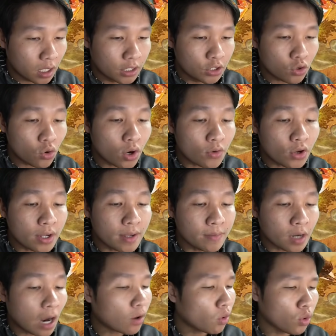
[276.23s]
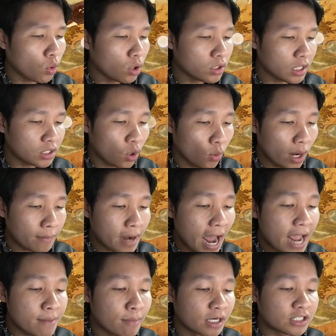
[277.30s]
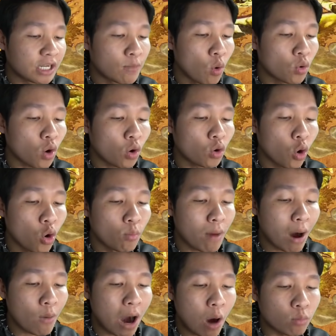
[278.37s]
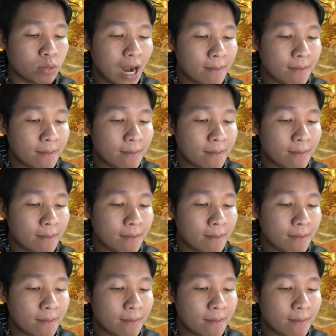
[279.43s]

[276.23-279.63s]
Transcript: hình như có con cua kim à con cua đó nhìn cùi đắp đây mình sẽ mua con cua màu hồng